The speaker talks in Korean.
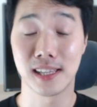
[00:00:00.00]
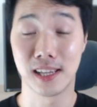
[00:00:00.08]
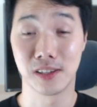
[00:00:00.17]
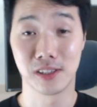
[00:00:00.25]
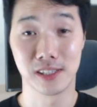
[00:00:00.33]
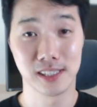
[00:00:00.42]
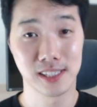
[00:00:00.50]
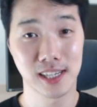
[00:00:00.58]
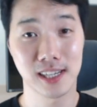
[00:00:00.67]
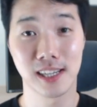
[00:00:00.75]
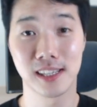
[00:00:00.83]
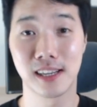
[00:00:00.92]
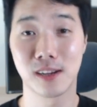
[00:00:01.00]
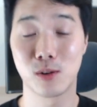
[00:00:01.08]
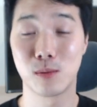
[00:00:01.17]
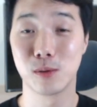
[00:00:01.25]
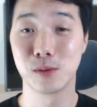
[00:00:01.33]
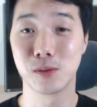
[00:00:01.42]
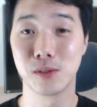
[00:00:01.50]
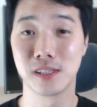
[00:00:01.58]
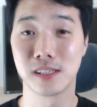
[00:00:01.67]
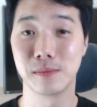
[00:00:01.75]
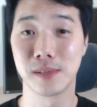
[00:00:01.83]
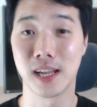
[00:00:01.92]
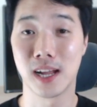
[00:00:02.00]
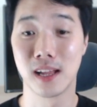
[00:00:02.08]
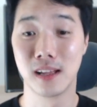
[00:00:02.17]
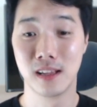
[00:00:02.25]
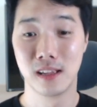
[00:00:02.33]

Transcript: 다이어트를 시작하다라고 볼 수 있습니다.